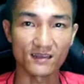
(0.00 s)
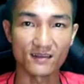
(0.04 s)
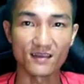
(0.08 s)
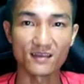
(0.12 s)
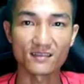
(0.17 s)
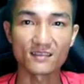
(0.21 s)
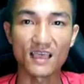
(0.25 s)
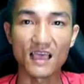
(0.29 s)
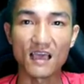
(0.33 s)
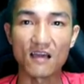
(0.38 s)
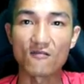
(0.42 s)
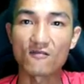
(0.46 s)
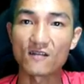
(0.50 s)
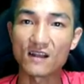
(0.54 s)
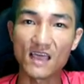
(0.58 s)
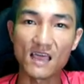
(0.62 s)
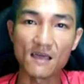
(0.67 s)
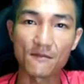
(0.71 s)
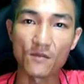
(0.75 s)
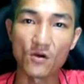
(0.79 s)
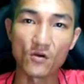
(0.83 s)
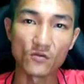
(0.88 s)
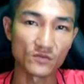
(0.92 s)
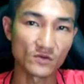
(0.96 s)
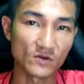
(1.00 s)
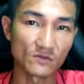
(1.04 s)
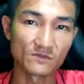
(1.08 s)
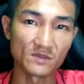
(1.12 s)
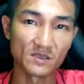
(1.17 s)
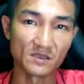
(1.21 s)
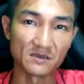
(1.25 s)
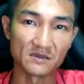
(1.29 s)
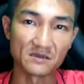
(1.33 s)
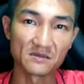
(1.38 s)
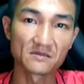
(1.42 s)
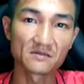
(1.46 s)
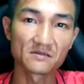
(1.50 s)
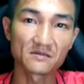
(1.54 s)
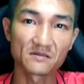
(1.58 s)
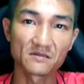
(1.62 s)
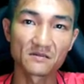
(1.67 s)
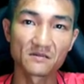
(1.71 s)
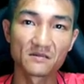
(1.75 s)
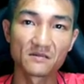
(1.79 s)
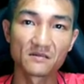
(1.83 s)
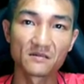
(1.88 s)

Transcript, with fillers: này đã tạo ra một trong những